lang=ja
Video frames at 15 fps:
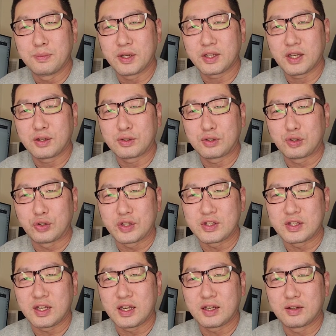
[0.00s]
まあ、結構で
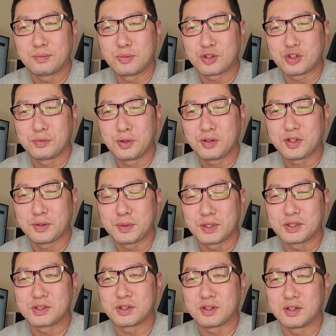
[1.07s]
すね、もうしょぼくても
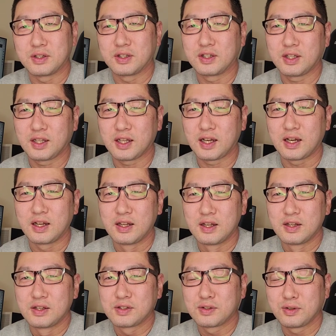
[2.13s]
いいんですよ。ただ、
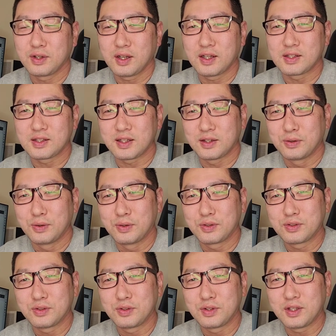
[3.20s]
それがですね、
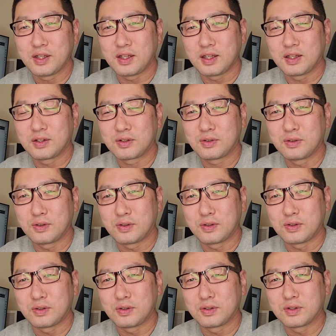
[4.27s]
本当に、
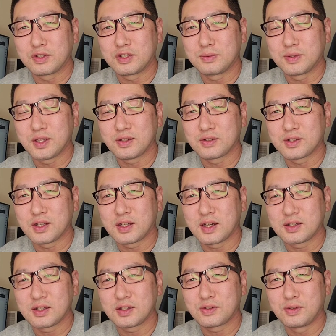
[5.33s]
こう、自分たちの生
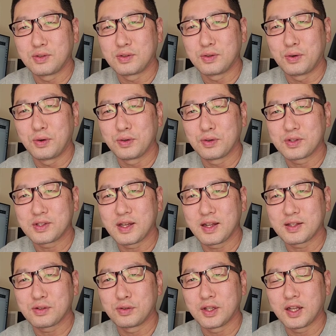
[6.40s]
活に今後応用さ
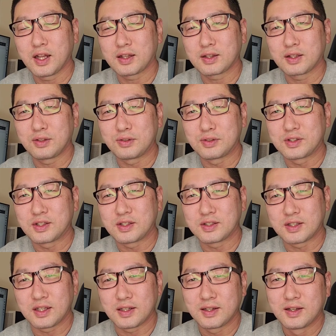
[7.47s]
れそうだなっていうです
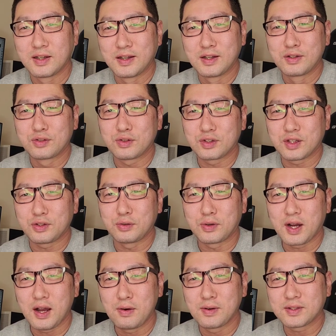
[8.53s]
ね、そういった予
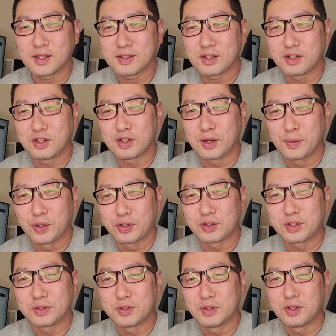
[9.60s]
感をさせるようなも
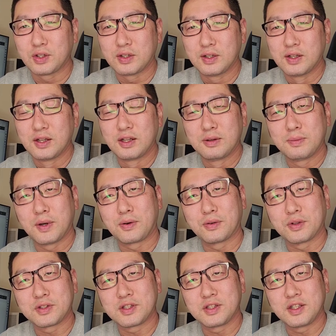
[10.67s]
のっていうのを、まあ、
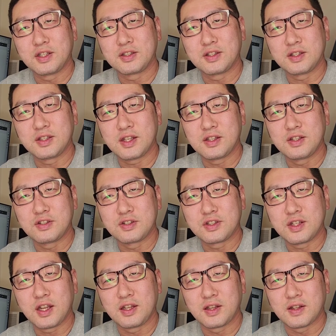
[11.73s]
今年
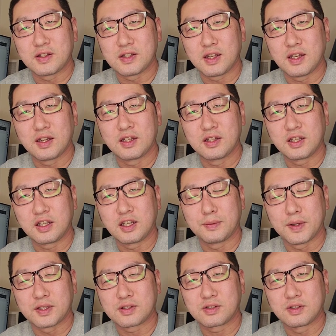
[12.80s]
2021年にはですね、でき
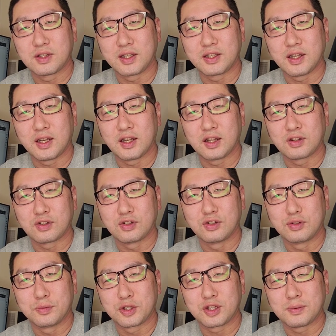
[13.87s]
れば作っていきたいなと
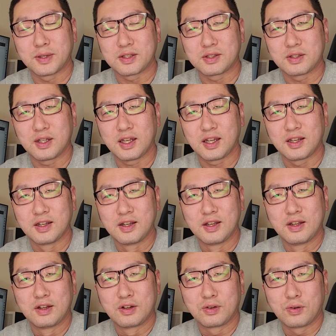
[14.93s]
思ってますんで、
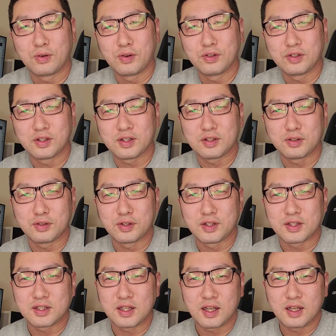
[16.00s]
ここのところ
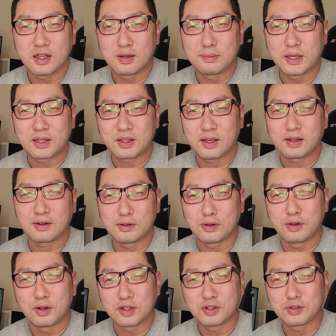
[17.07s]
ですね、まあ、結
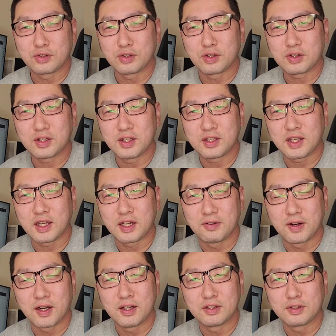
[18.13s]
構人によって意見
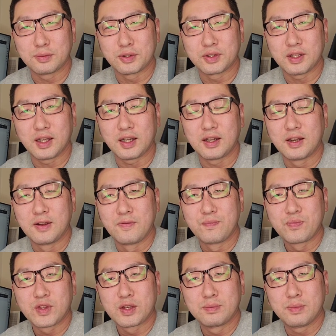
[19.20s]
が分かれると思うんで、
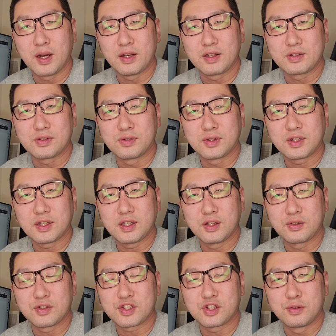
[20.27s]
まあ、理想的
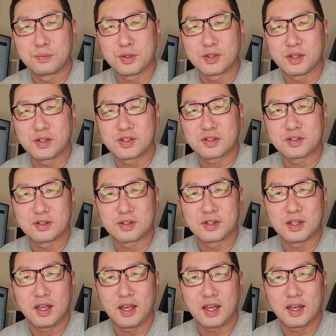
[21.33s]
な量子コンピューターを作っ
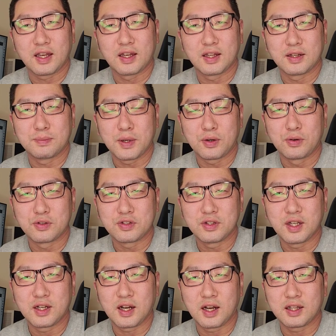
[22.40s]
て、まあ、
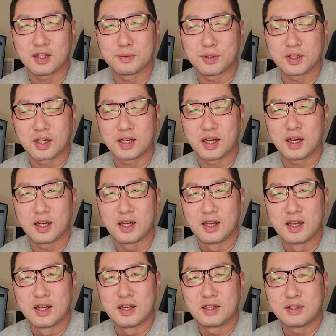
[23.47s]
50年かかってもいいから、
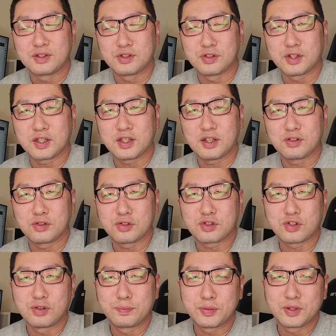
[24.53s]
理想的な量
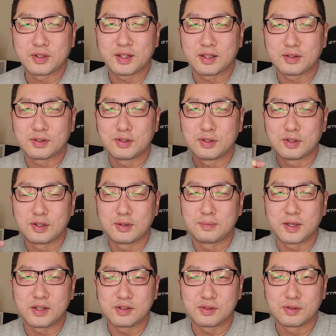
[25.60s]
子コンピューターと、
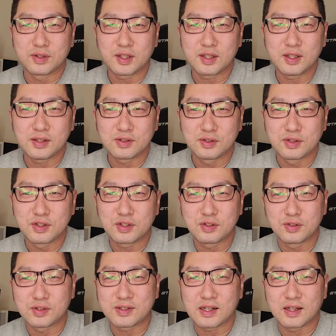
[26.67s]
まあ、理想的な数
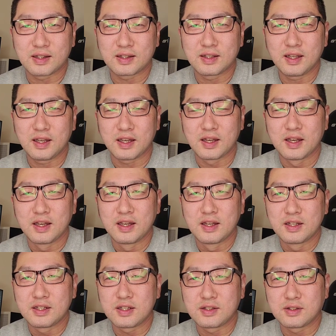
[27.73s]
式を使って
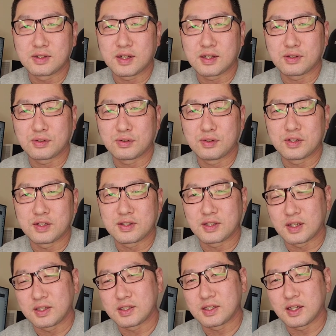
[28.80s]
指数加速を
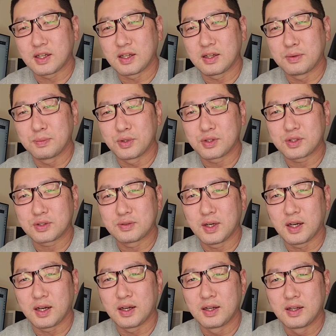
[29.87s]
実現したい。もしく
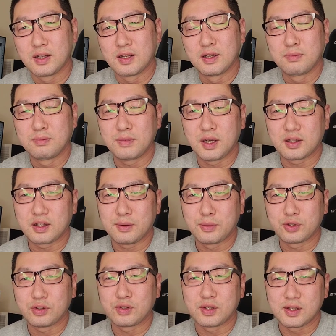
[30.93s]
は、まあ、手
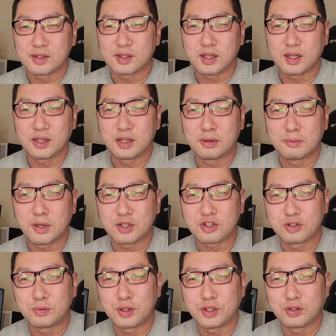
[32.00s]
元のですね、まあ、
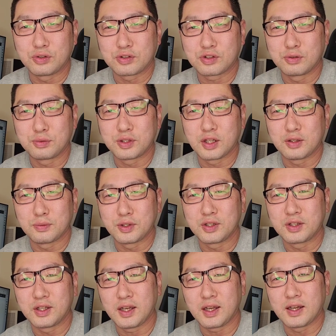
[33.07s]
しょぼい量子コンピューターでもい
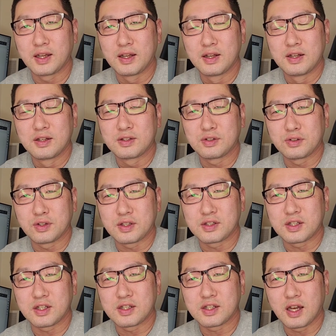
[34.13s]
いんで、そので
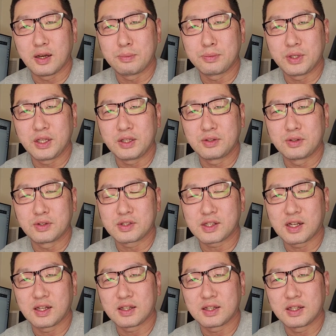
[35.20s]
すね、サンプリングを
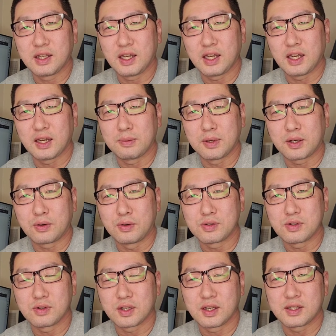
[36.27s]
使って高
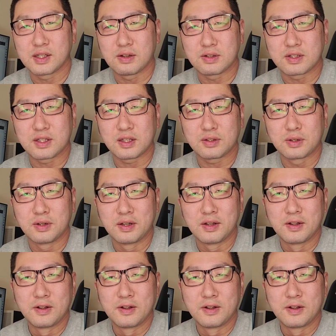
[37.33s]
速計算をしたいと。